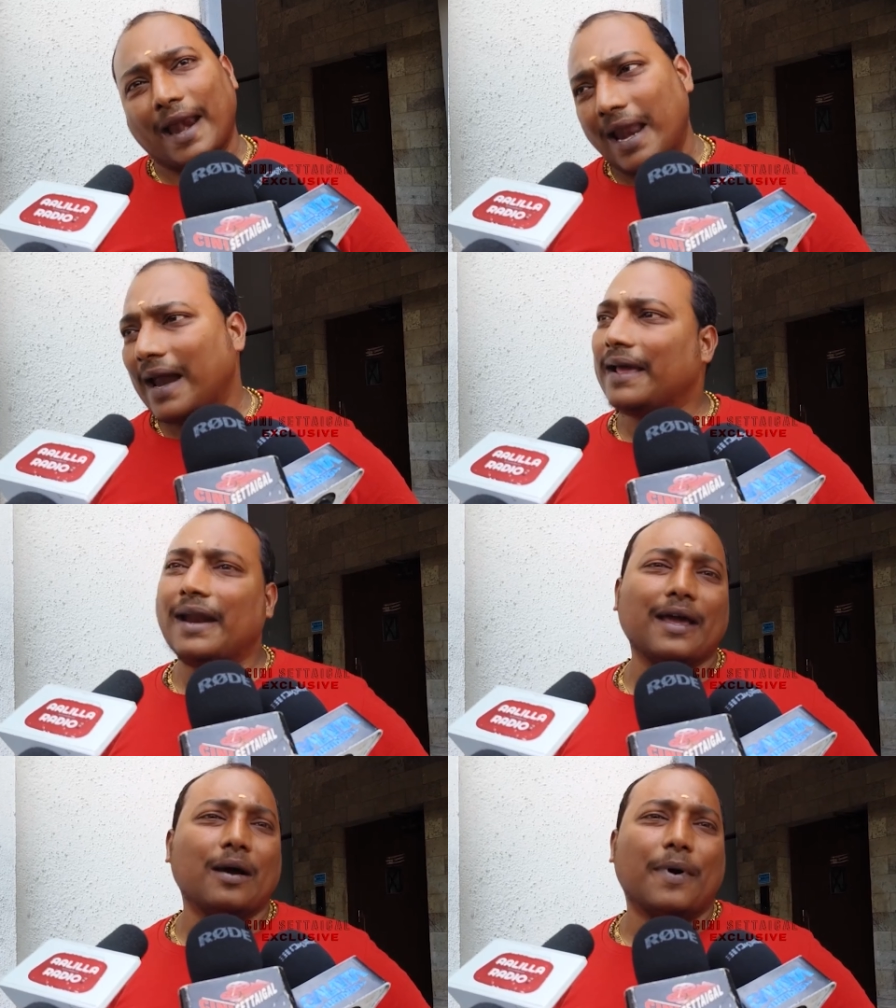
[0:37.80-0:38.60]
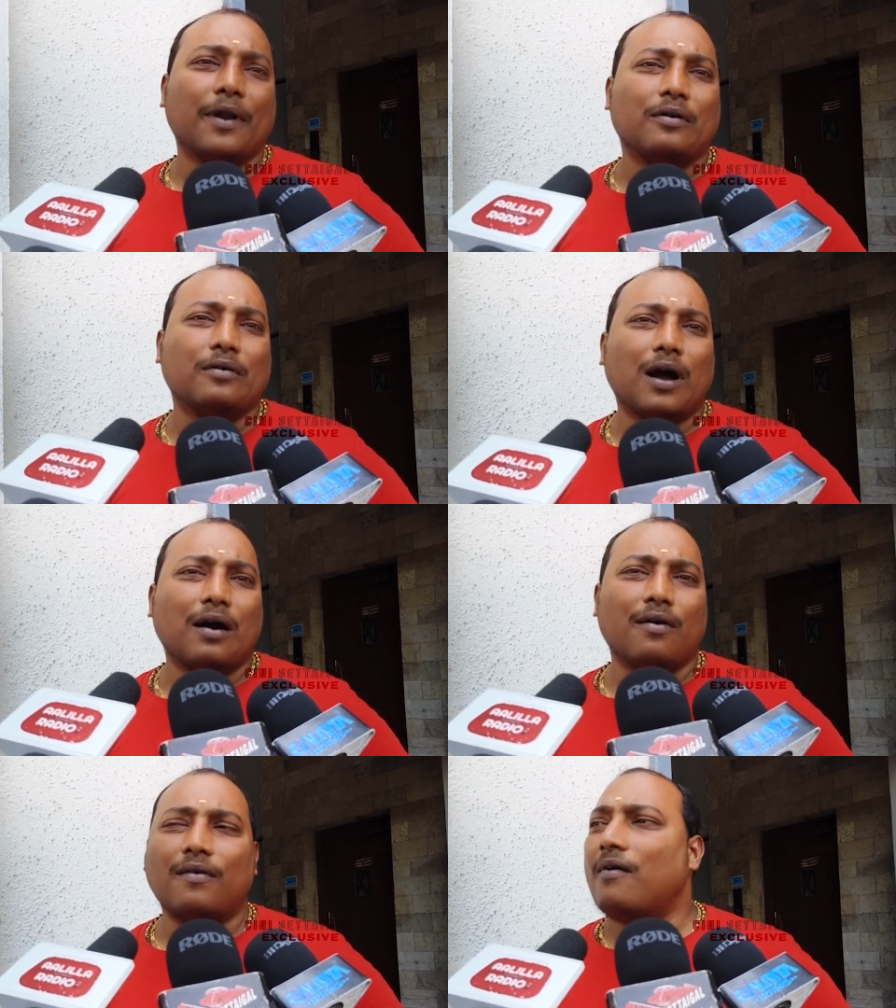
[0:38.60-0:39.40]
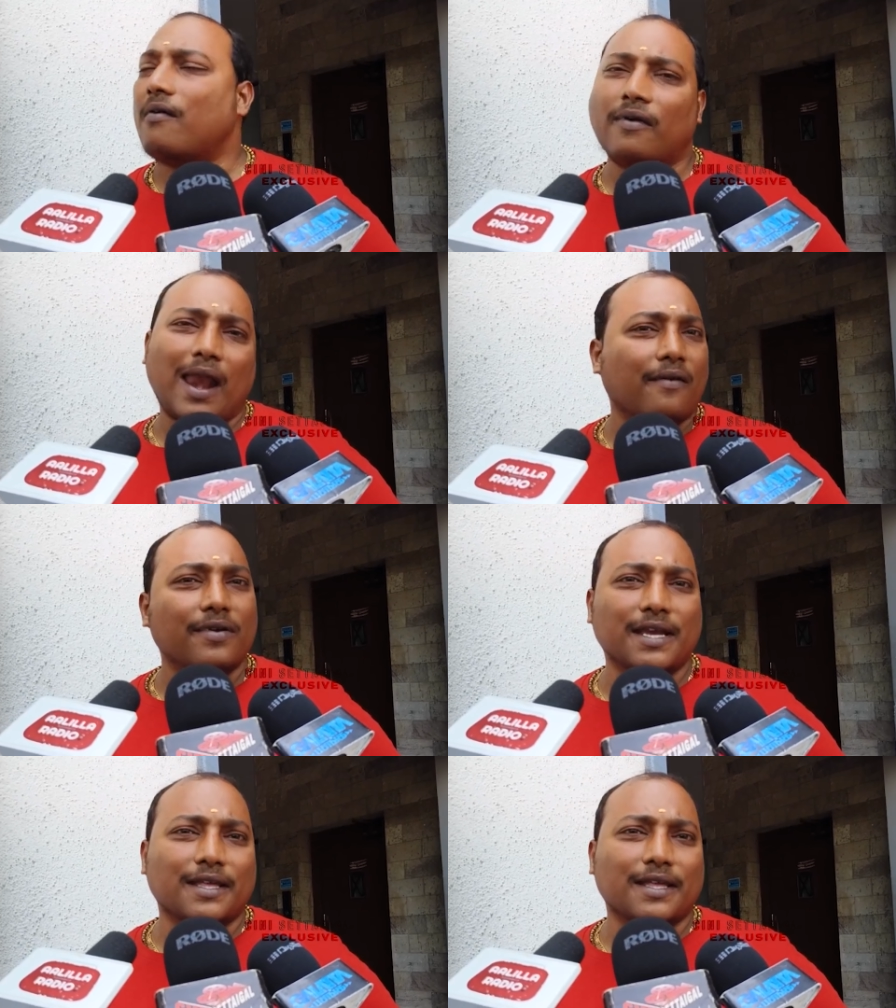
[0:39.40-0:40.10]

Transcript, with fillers: மலையாளம் படம்லாம் இங்க வந்து ஓடிட்டு இருக்கு உங்கள்கிட்ட